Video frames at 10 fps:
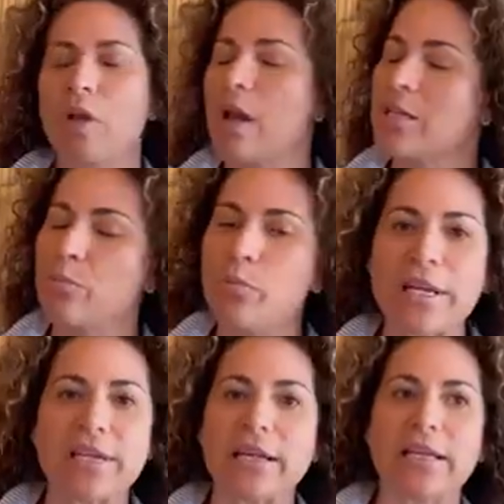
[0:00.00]
es
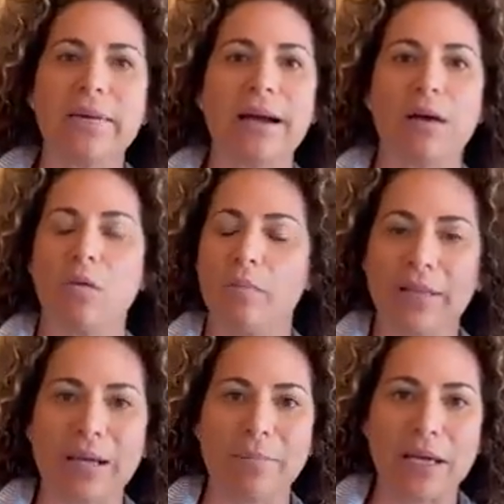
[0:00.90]
mi iniciativa
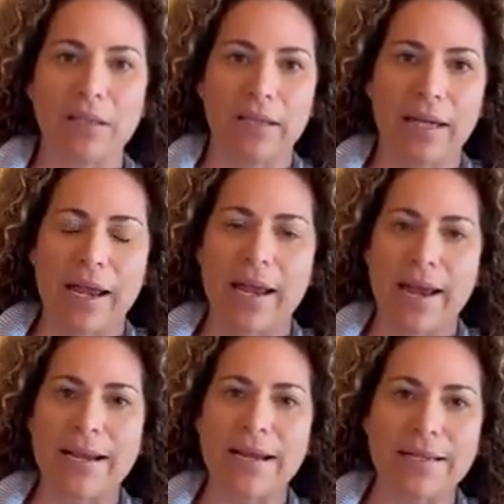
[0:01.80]
completamente.
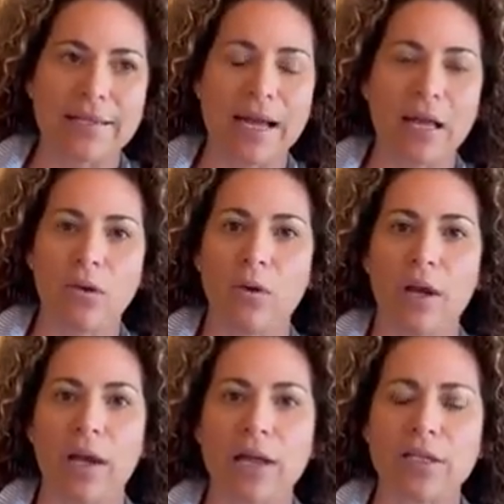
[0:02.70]
He analizado
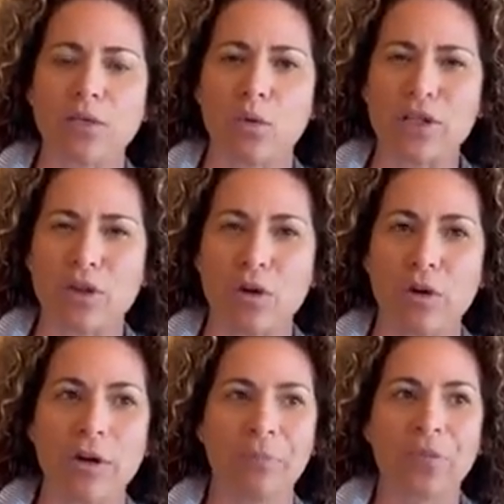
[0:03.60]
eh, la
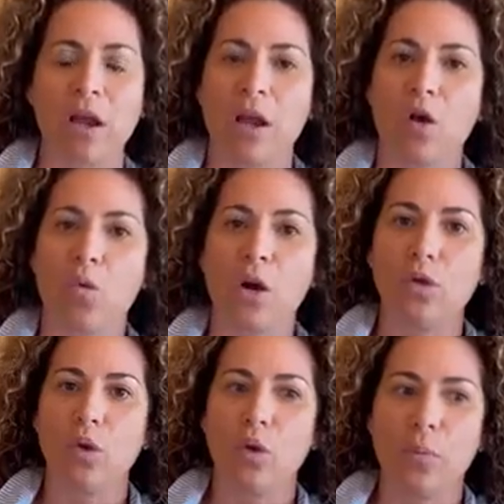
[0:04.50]
situación.
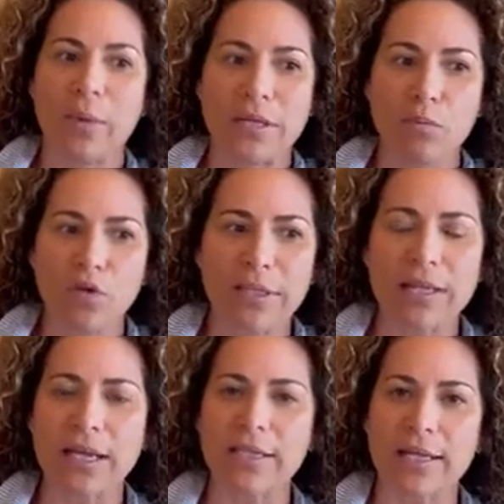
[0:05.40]
Cuando metimos
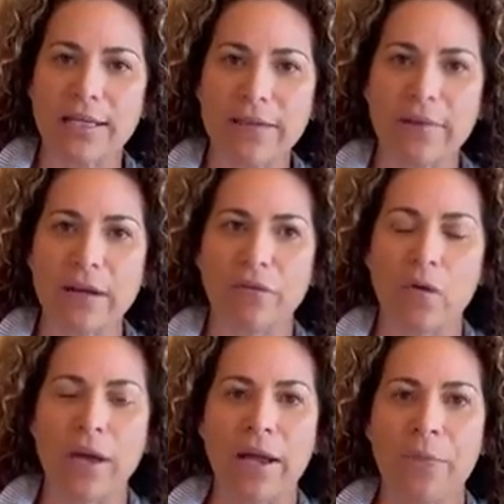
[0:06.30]
esta iniciativa
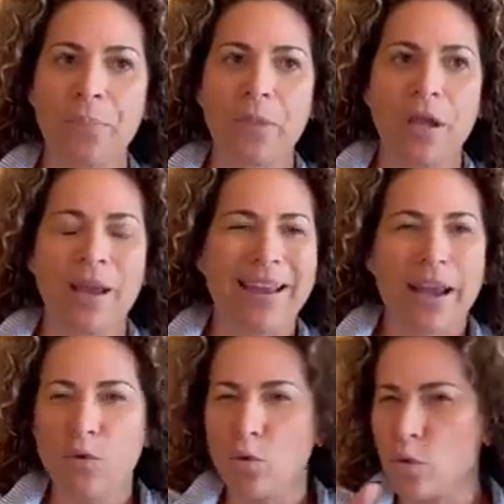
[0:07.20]
fue
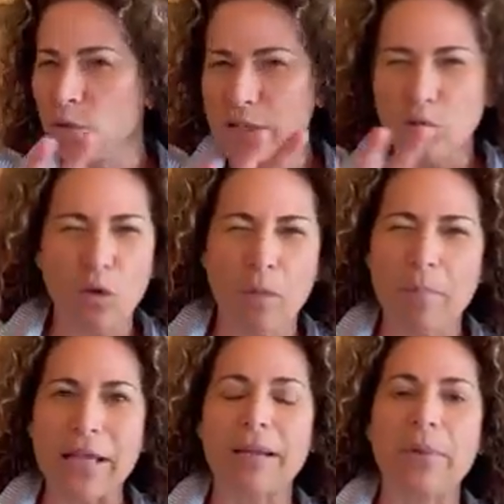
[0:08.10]
en un contexto
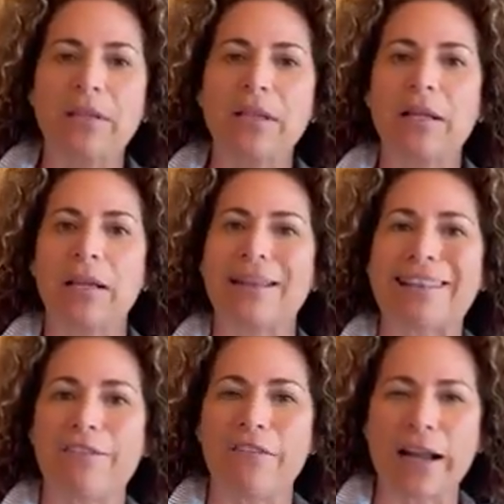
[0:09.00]
completamente
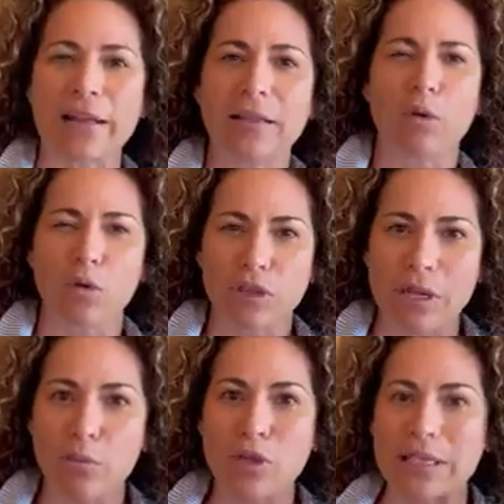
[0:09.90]
diferente por los
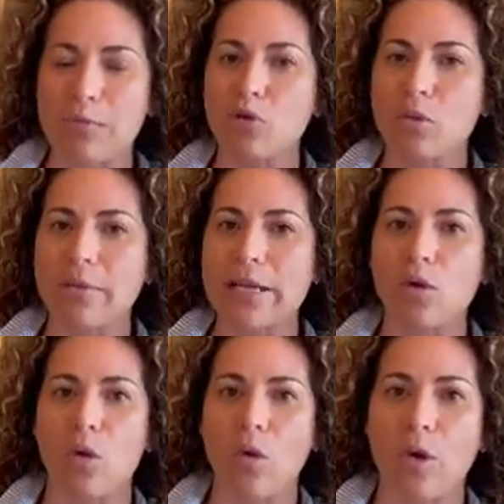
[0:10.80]
tiempos que estamos
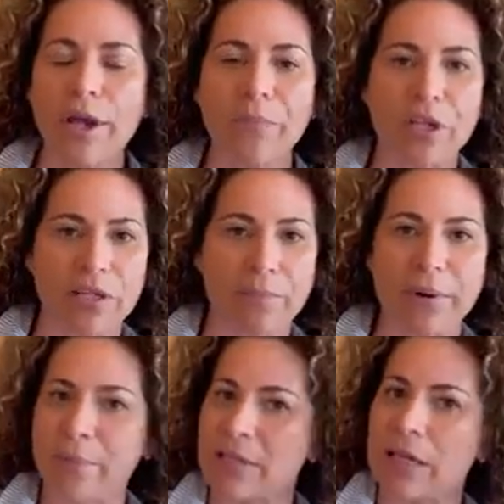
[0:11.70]
viviendo hoy y
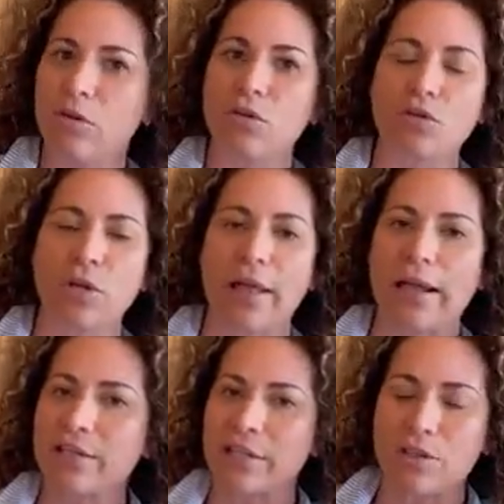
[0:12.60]
siempre pensando en los
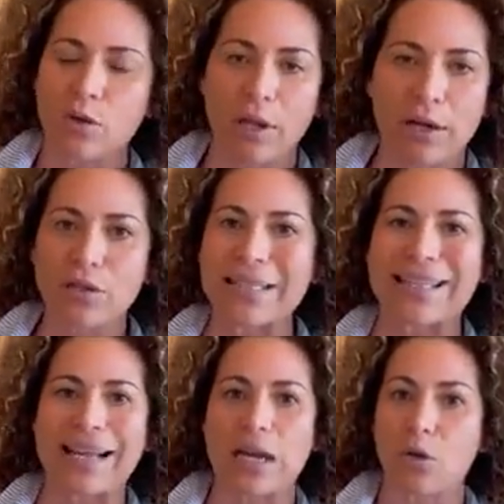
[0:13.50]
ciudadanas y ciudadanos
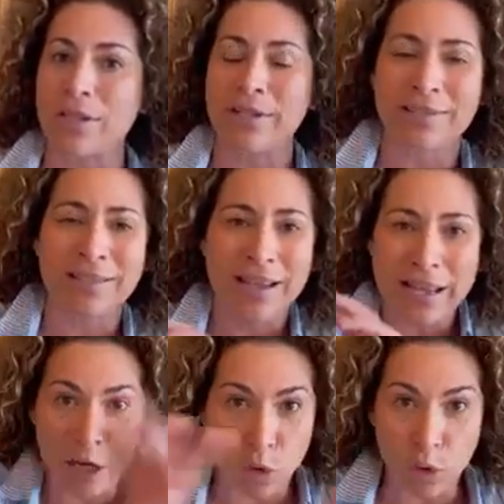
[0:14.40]
quintanarroenses,
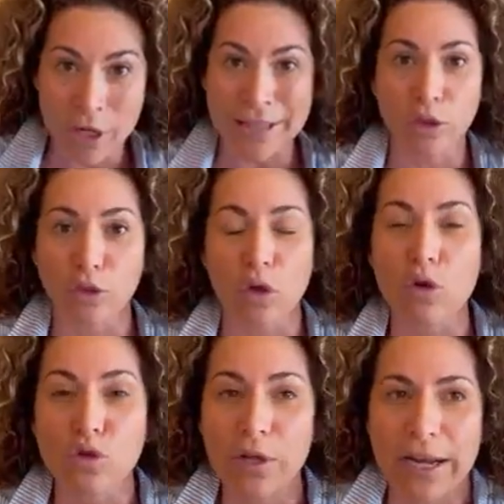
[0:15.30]
incluyendo
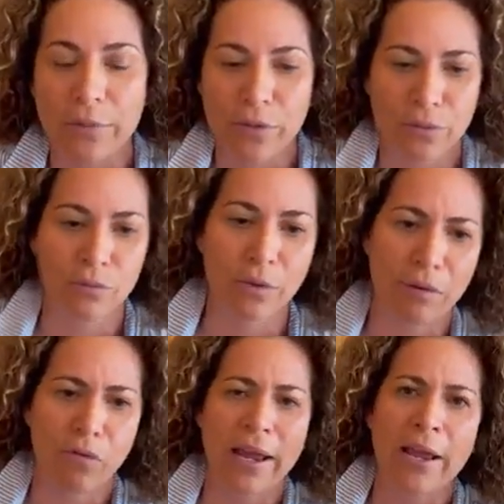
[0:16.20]
todos los gremios.
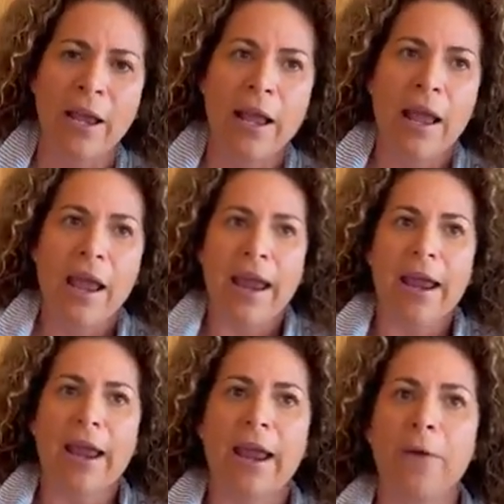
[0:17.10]
Nunca fue
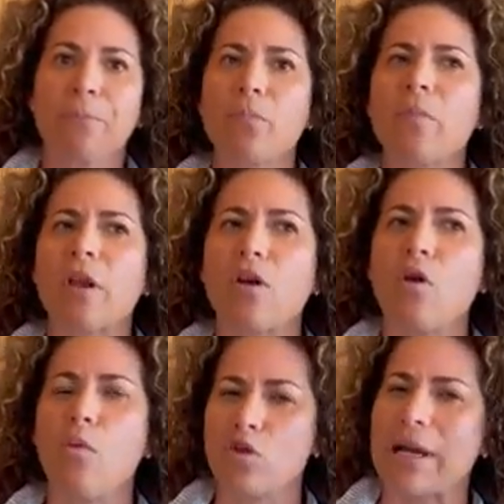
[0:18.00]
eh,
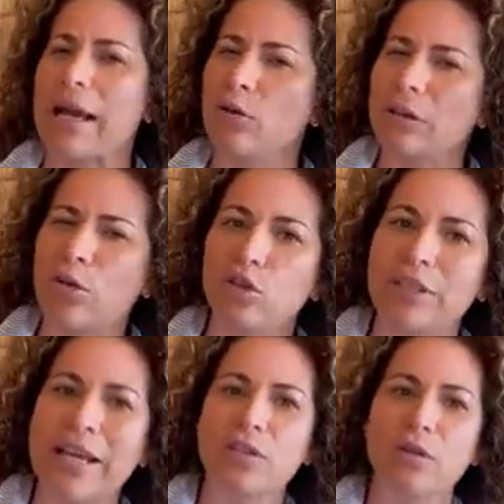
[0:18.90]
como lo sacaron de
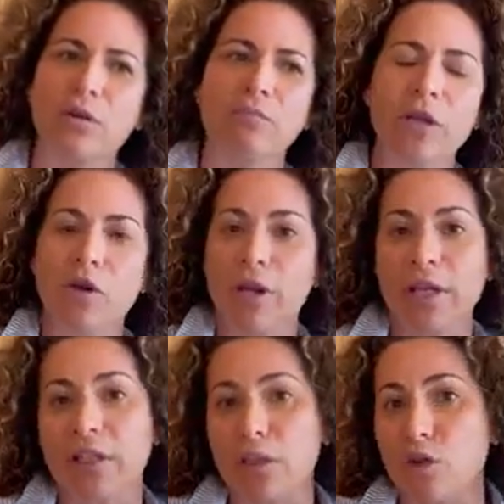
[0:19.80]
contexto y hoy
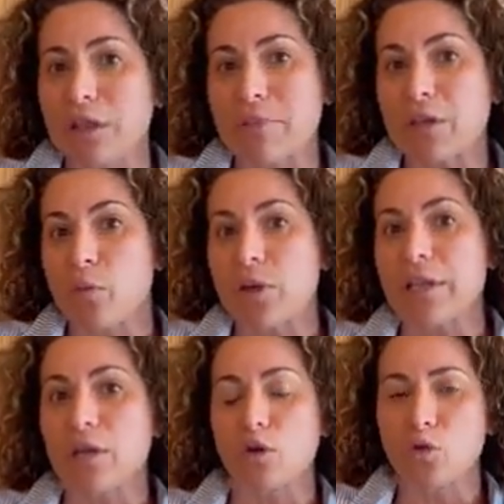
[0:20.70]
entiendo los temas
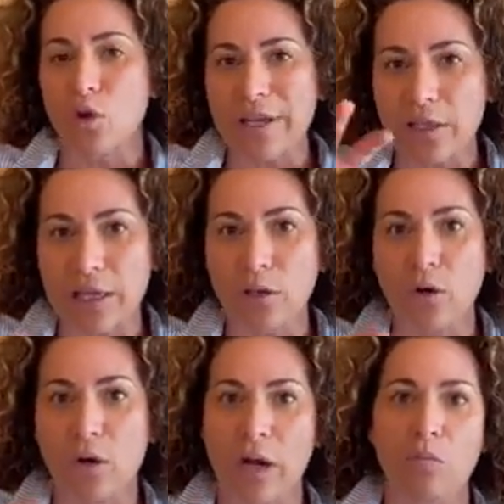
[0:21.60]
políticos, hoy
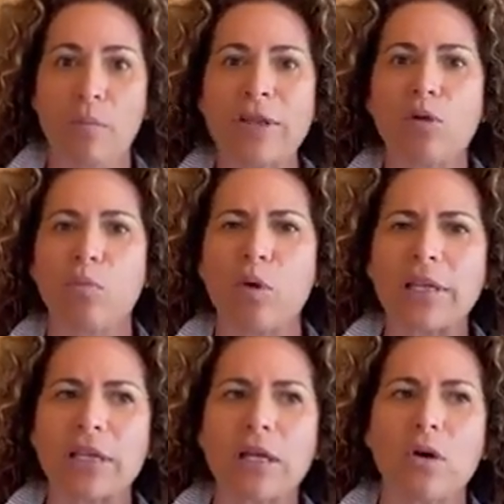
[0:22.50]
entiendo el momento
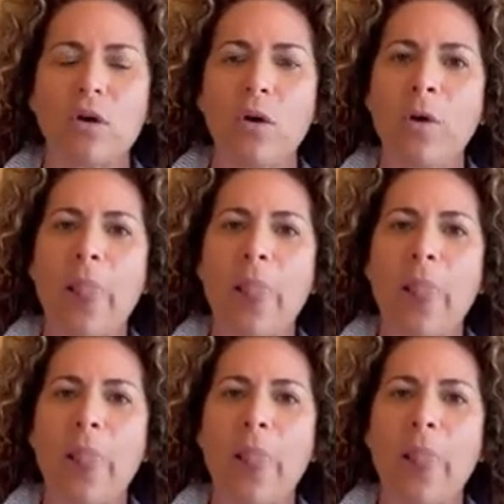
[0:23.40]
político